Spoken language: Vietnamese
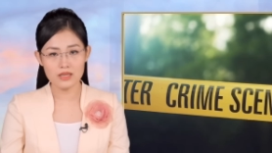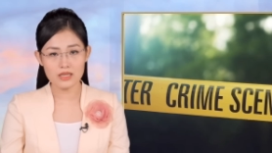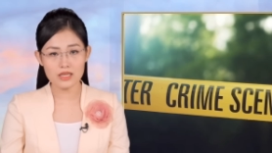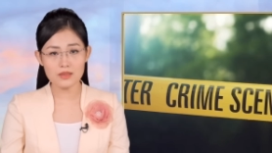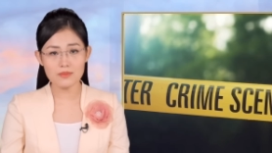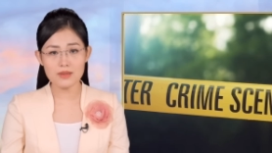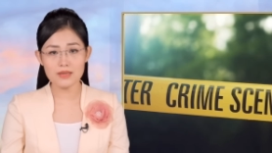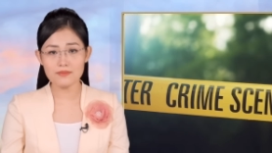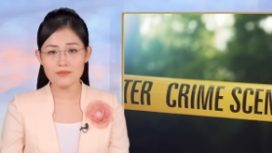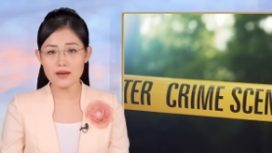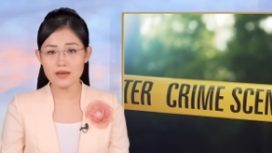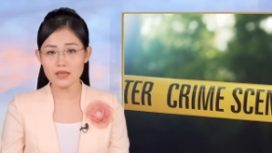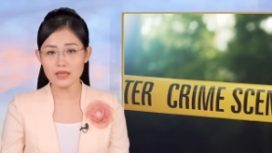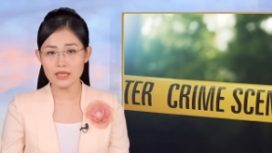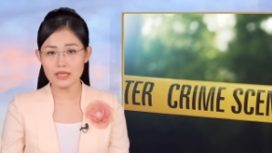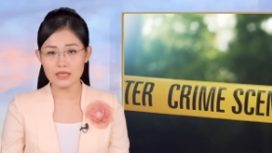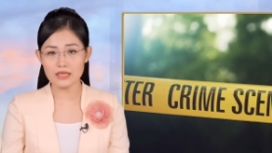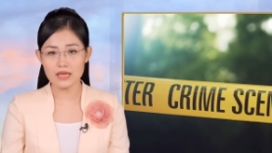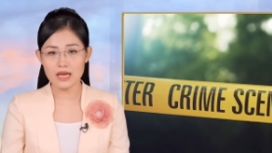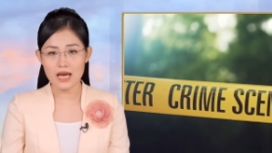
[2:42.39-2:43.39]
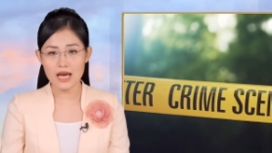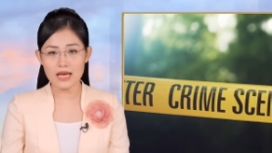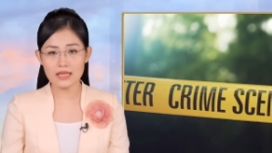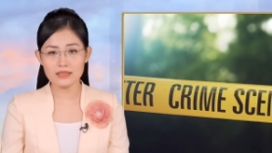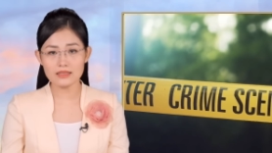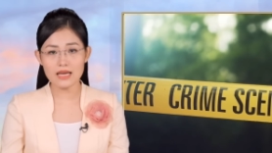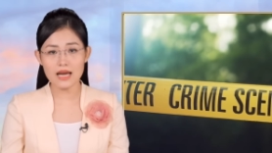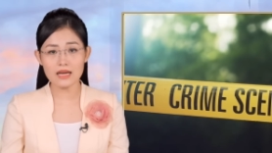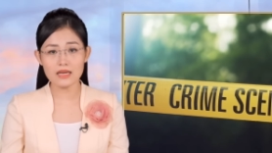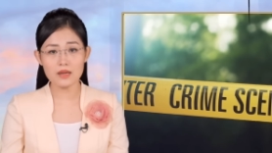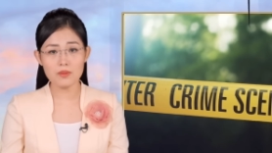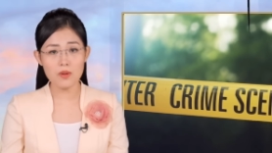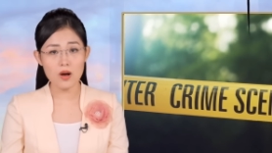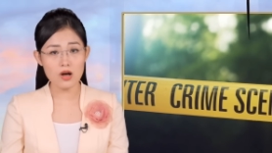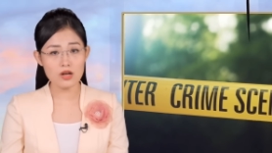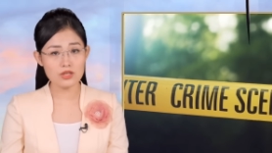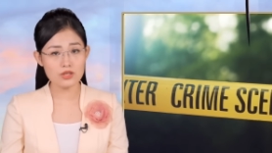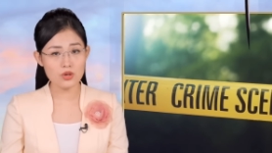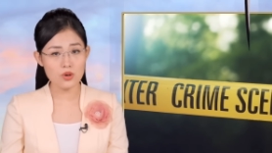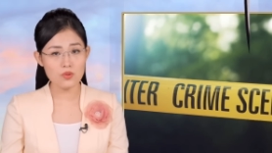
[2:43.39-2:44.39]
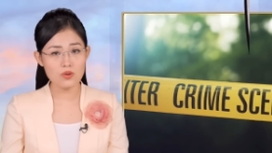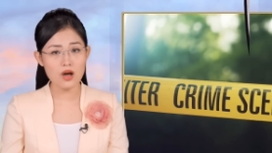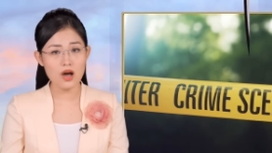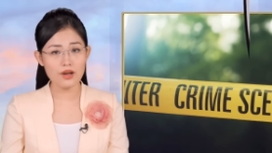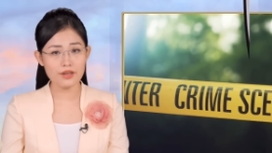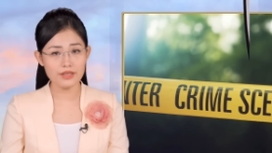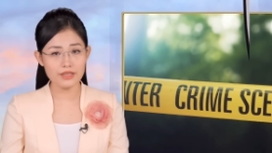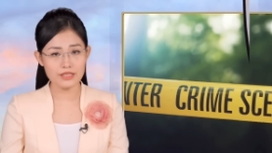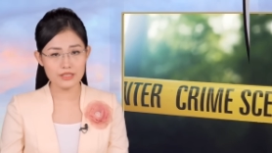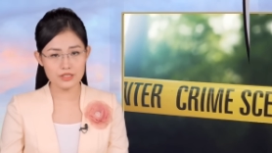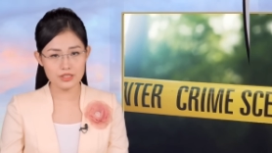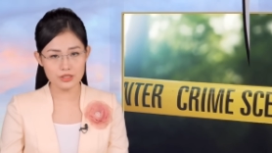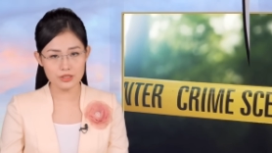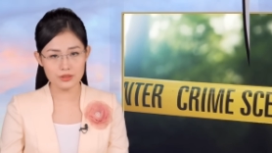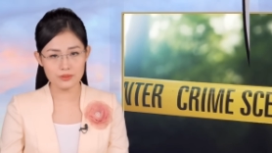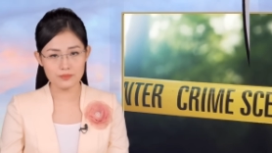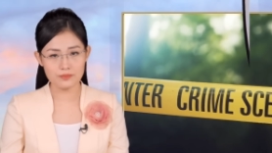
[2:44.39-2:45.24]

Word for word: Khi bị phát hiện, anh ta đã bỏ trốn khỏi hiện trường.